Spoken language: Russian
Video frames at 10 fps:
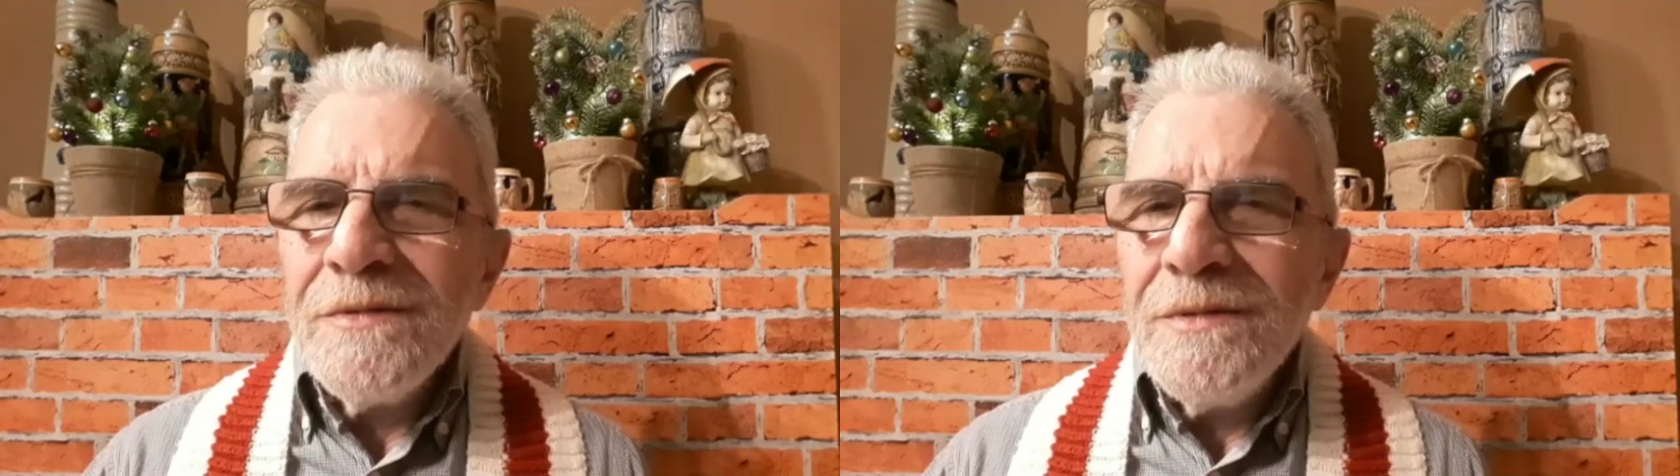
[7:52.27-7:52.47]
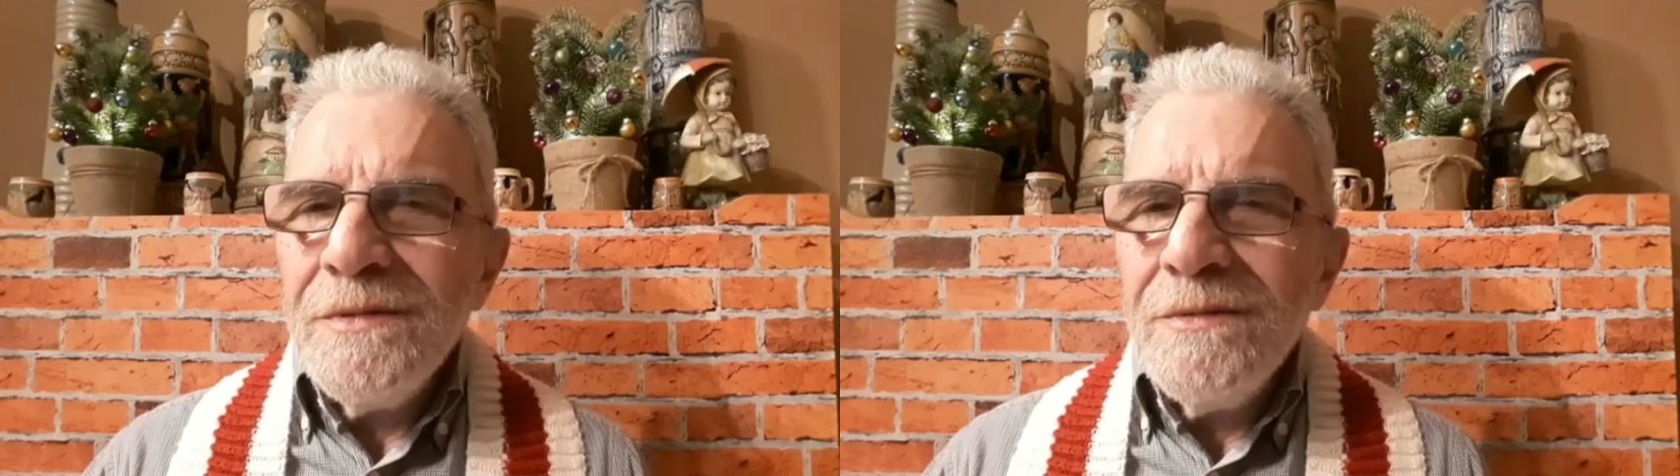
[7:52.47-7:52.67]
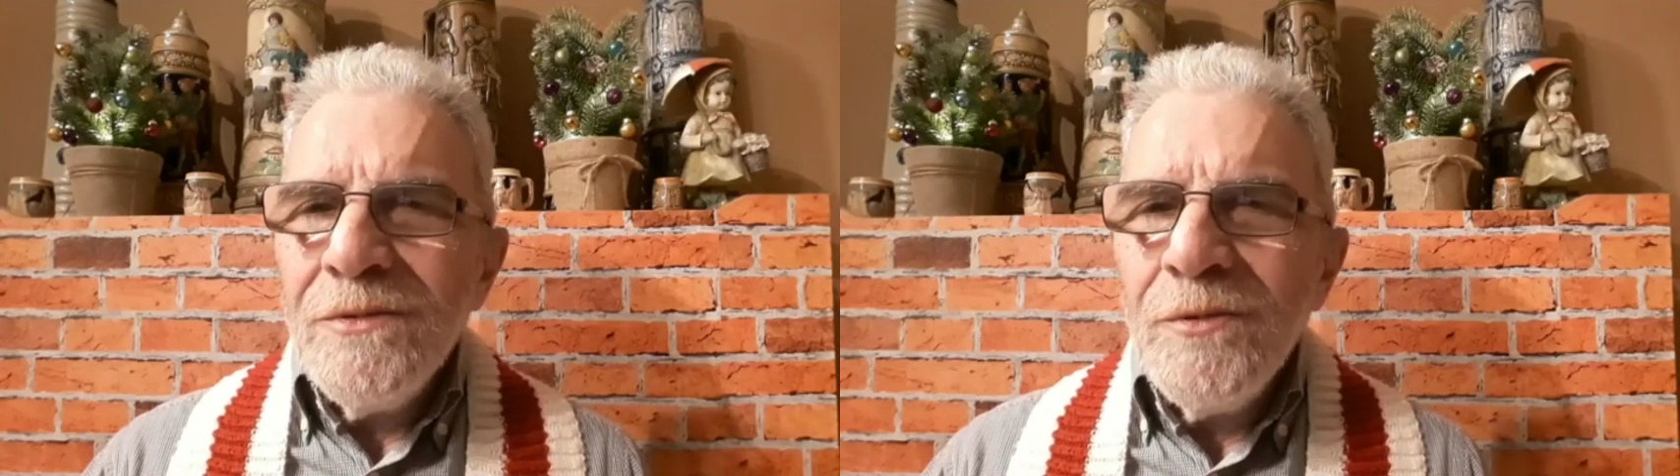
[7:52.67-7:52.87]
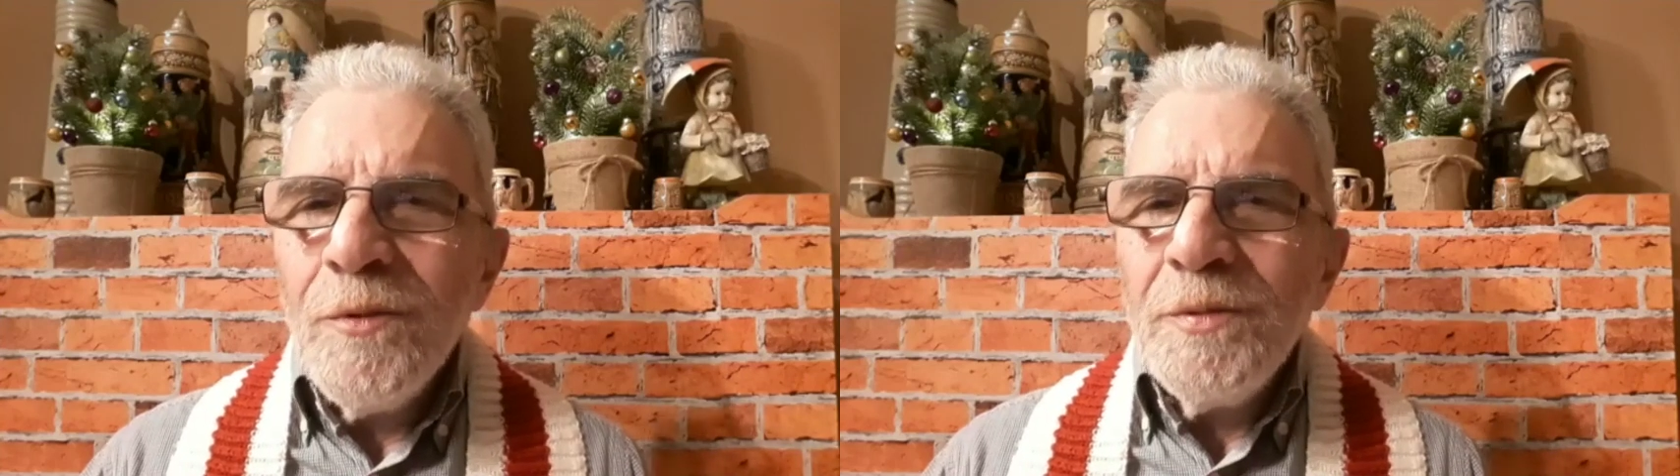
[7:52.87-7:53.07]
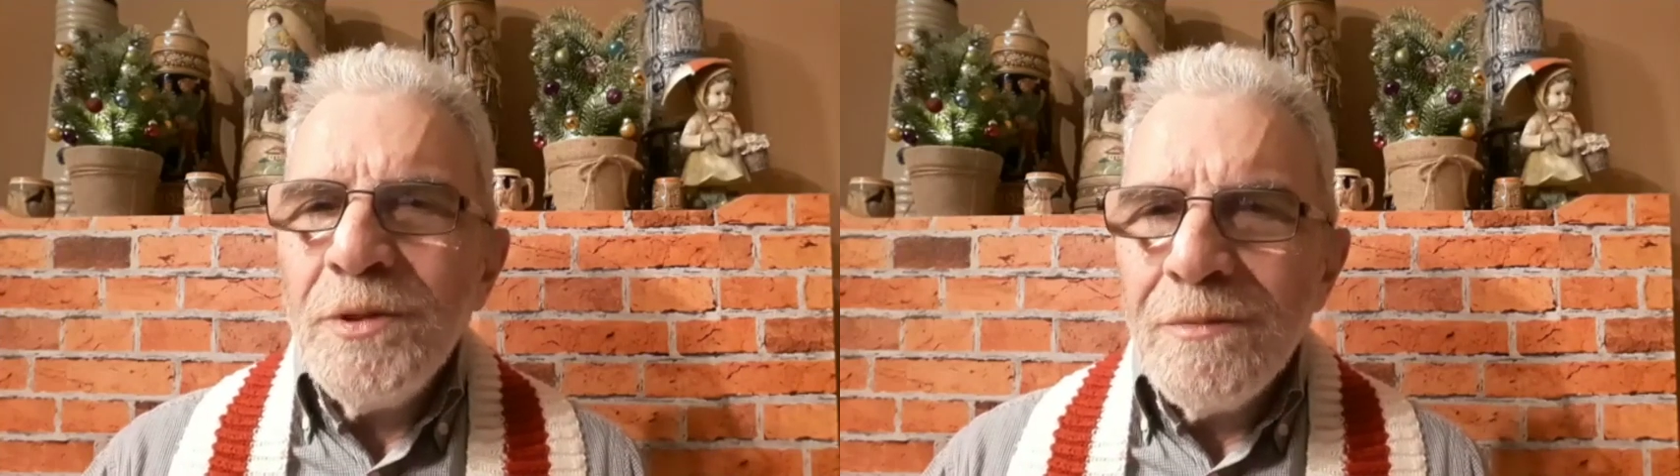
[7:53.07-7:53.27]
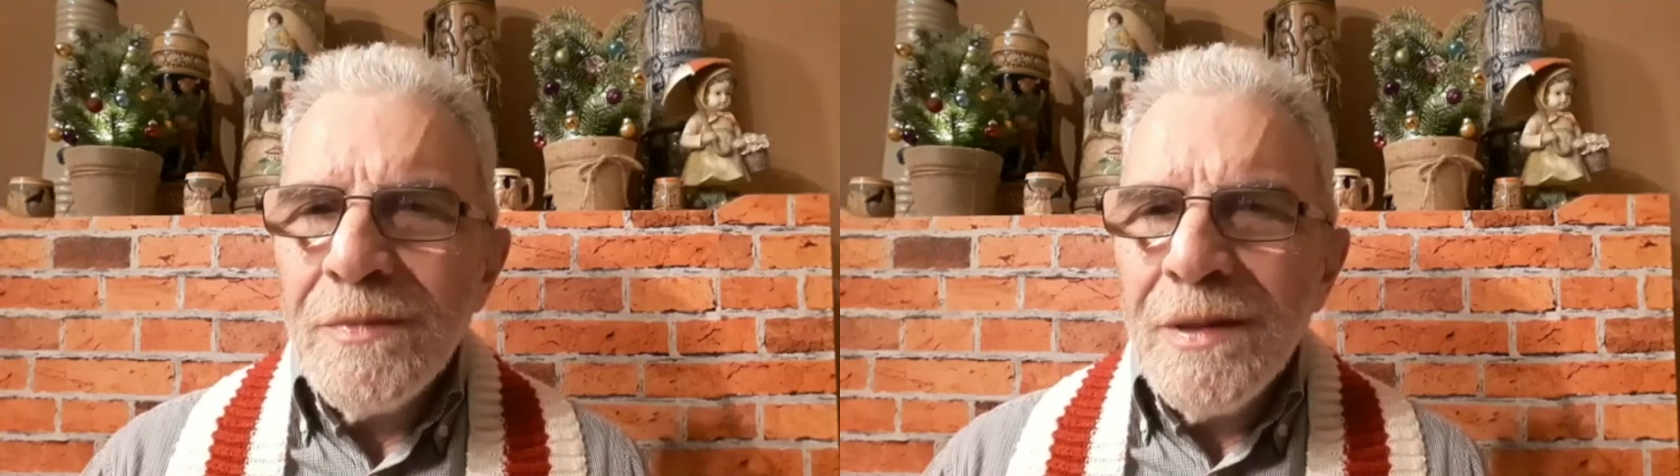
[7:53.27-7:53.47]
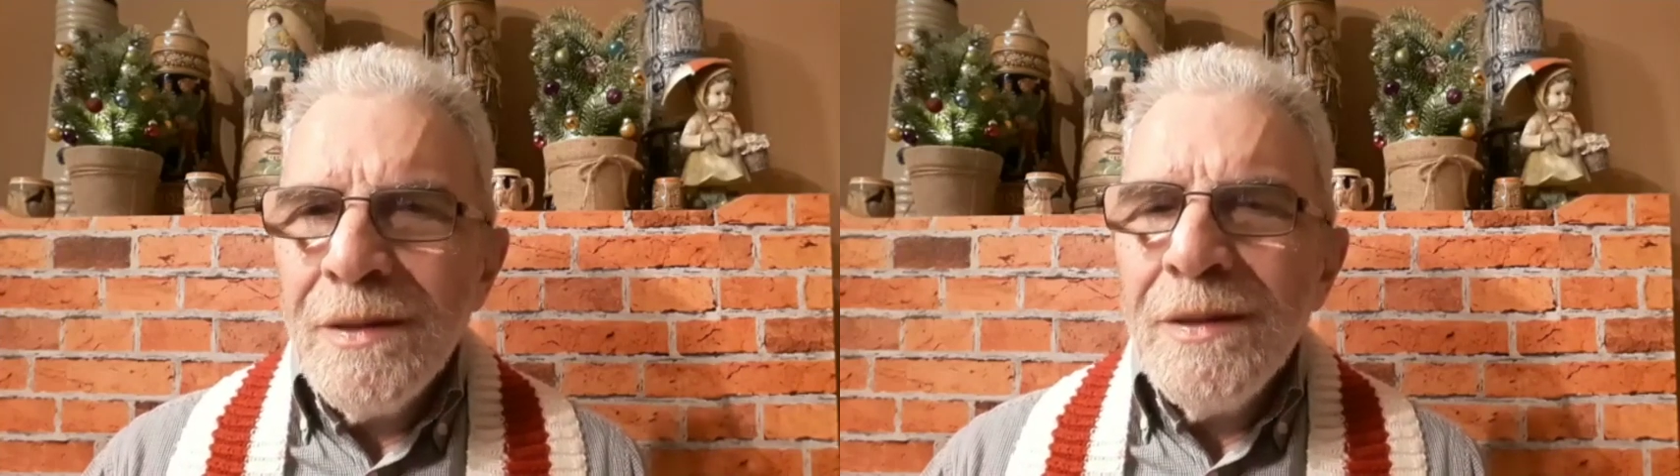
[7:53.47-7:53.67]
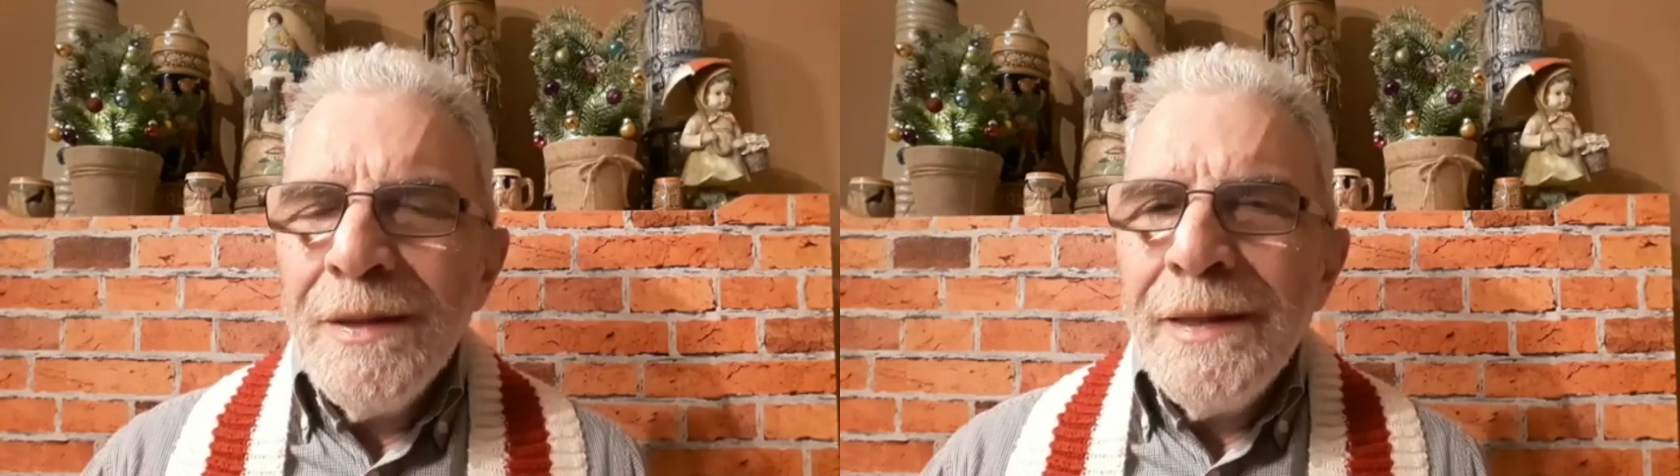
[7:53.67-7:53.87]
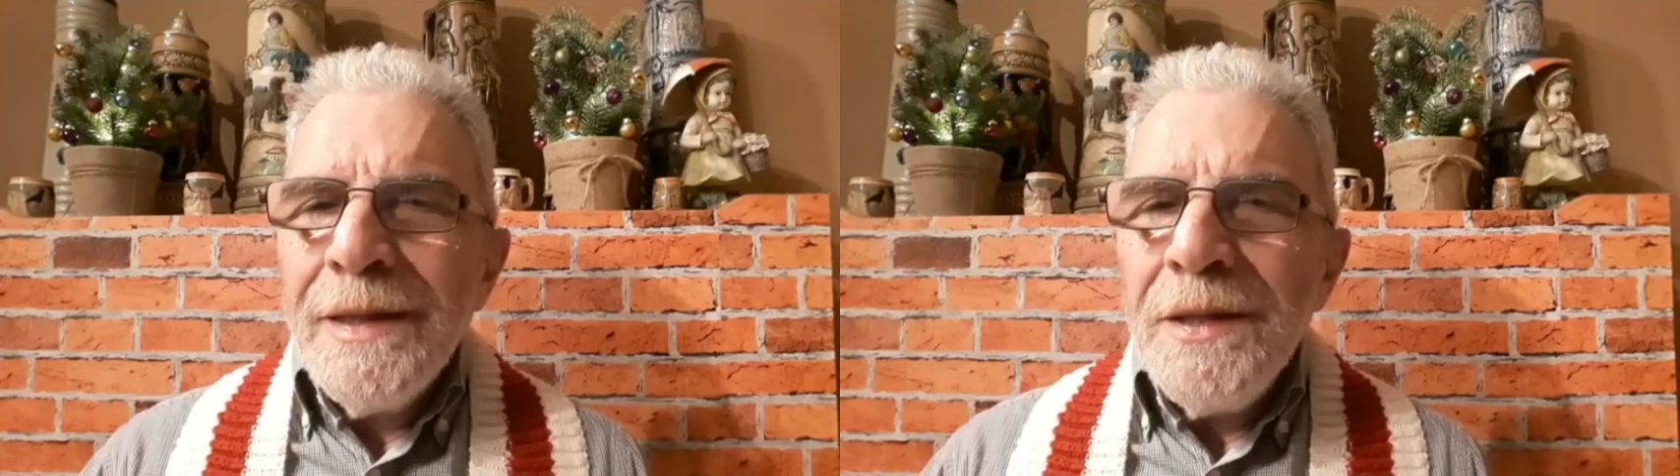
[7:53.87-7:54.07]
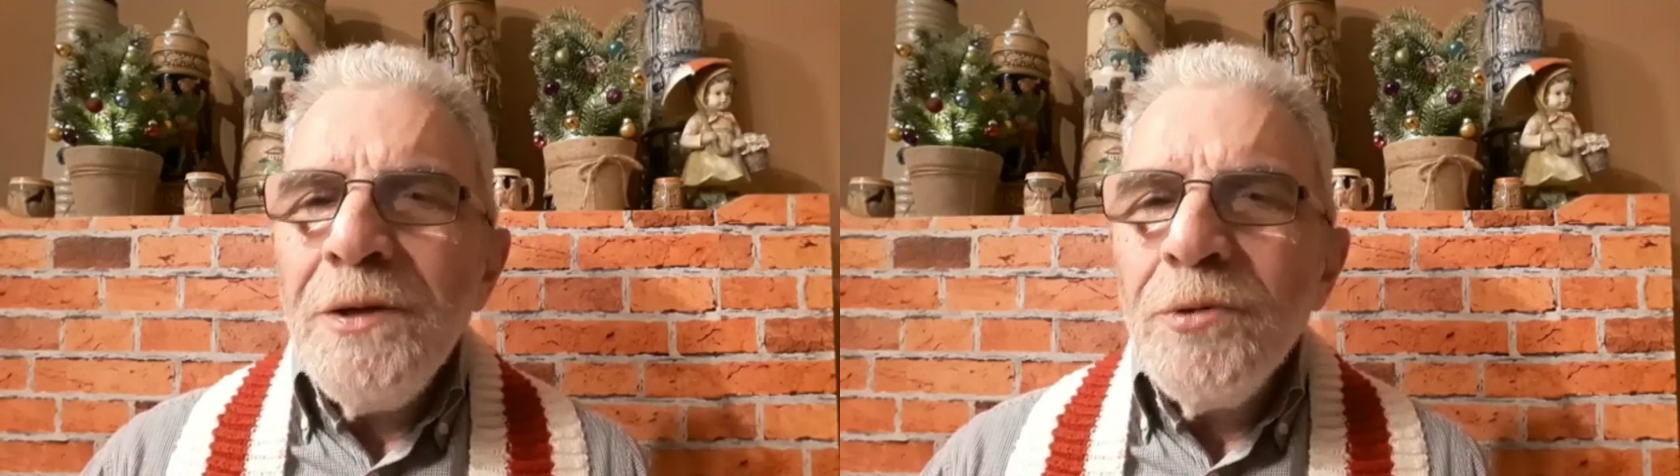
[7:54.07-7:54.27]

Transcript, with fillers: Ну, в общем, не